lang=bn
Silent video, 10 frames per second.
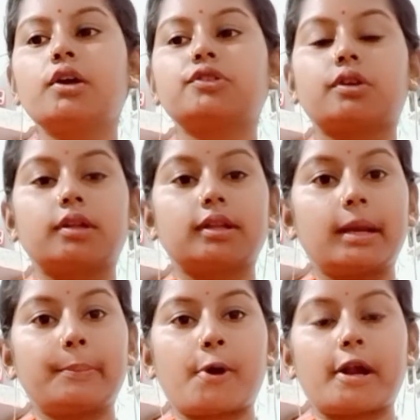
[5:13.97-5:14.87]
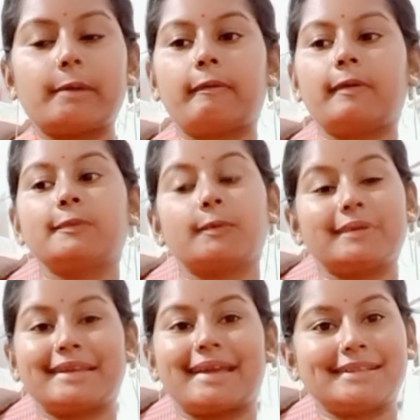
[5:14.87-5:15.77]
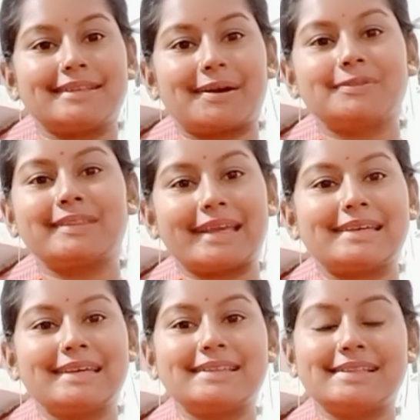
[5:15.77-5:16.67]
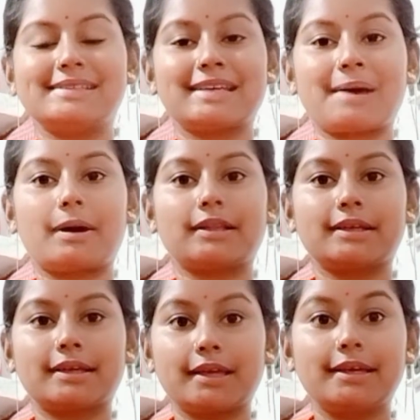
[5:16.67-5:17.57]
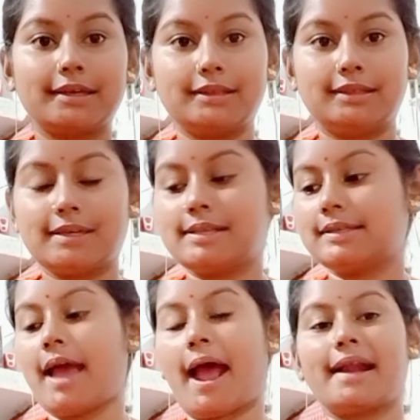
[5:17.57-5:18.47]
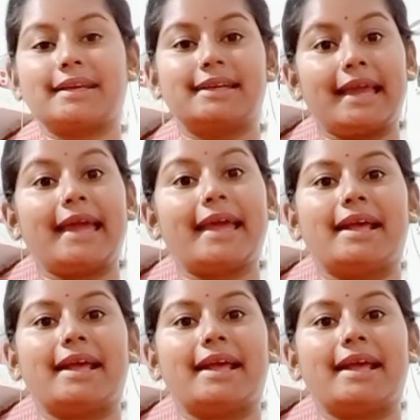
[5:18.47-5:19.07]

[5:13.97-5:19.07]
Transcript: সন্ধ্যা দেওয়ার পরে ভাবলাম তোমাদেরকে এখন দেখিয়ে দিই যে আমাদেরকে কী কী দিয়েছে আর কে